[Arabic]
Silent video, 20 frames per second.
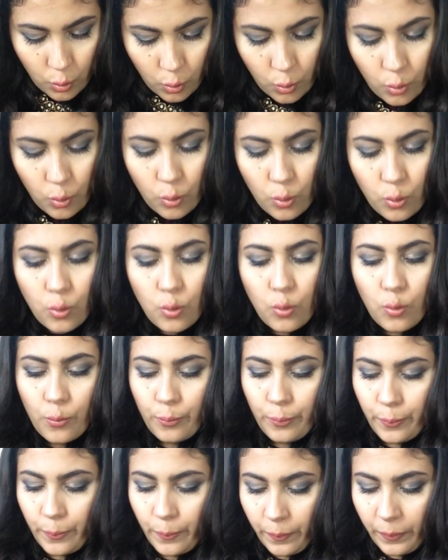و
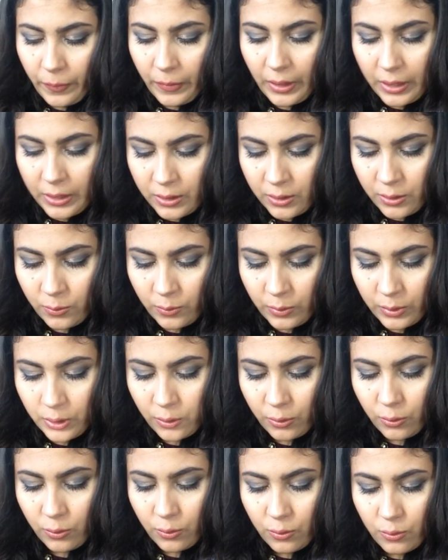غادي
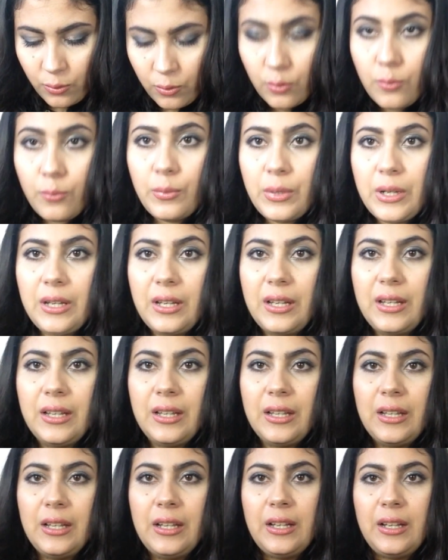نوريكم
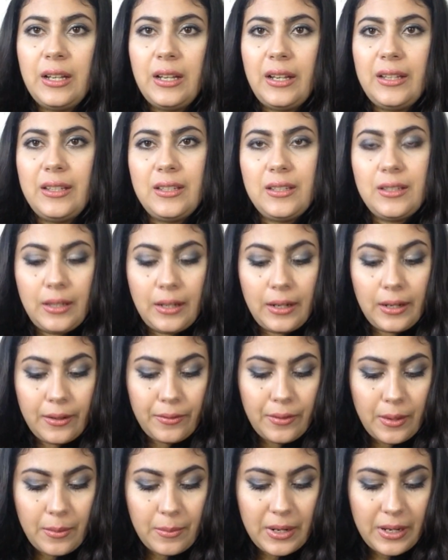غادي نطرق
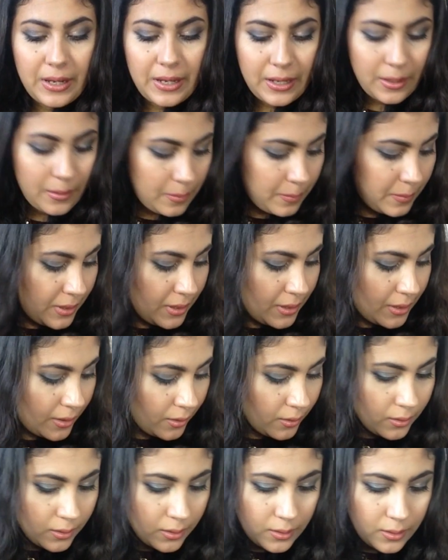فيها مرايه
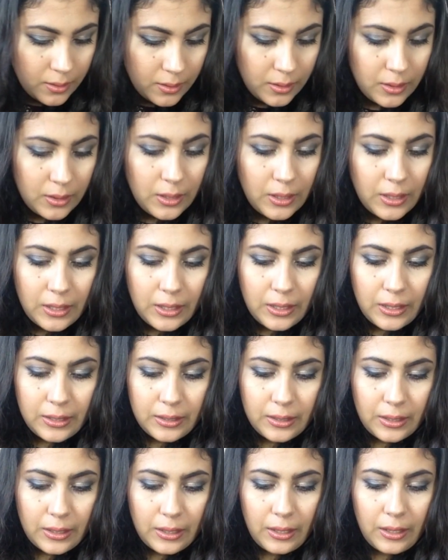كبيره
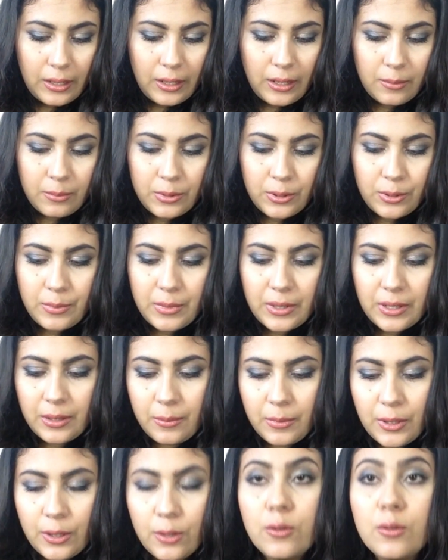غنطرقها باش ما
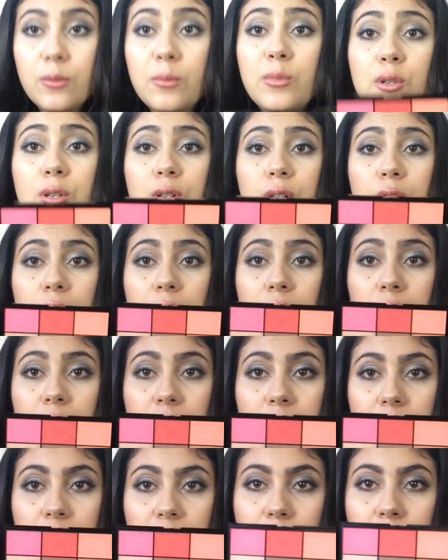نعميكمش
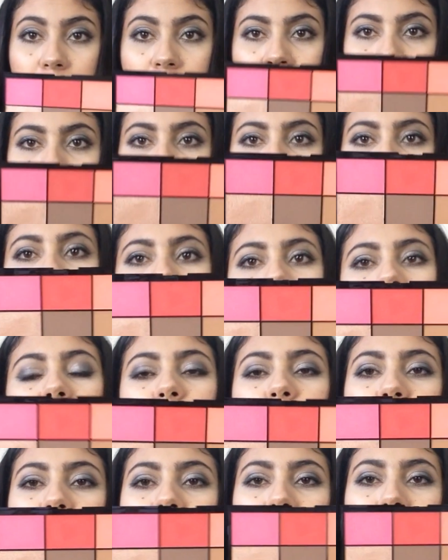فوالا لي
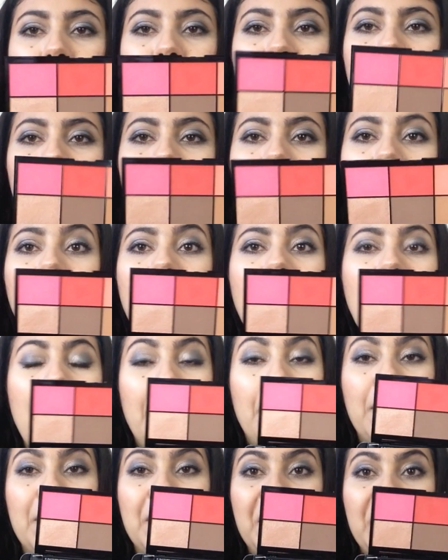كولور لي فيها
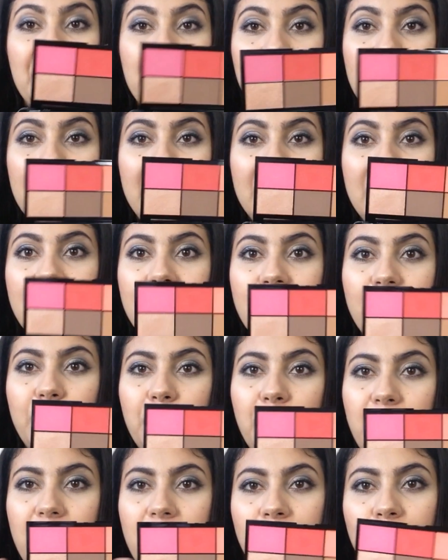باش عجبتني سي كو
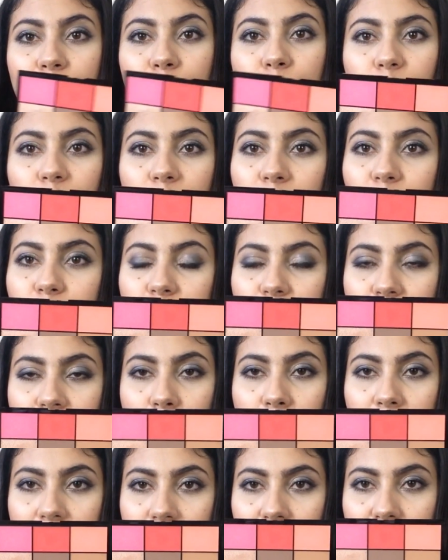فيها دي كولور كو جي
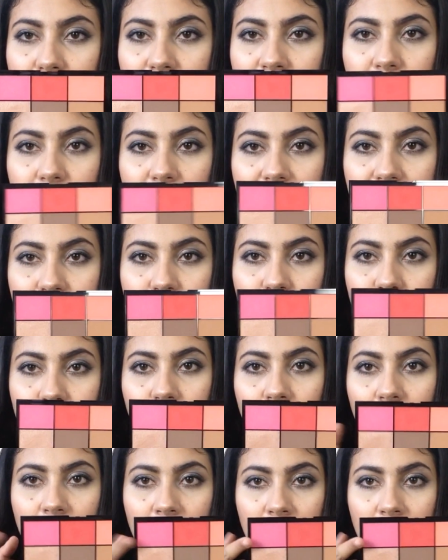با طون ما كوليكسيون